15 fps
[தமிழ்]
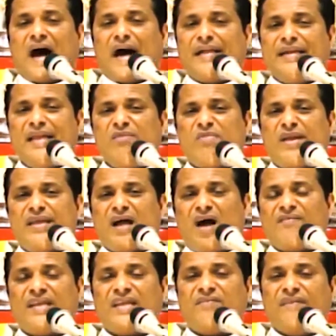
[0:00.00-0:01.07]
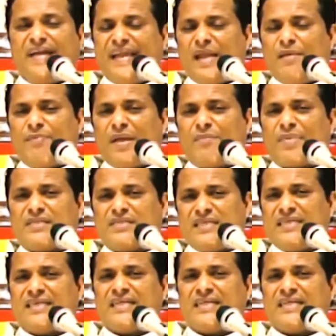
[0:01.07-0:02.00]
அன்னை மரியாவின் வெண்ணீட்டை பற்றி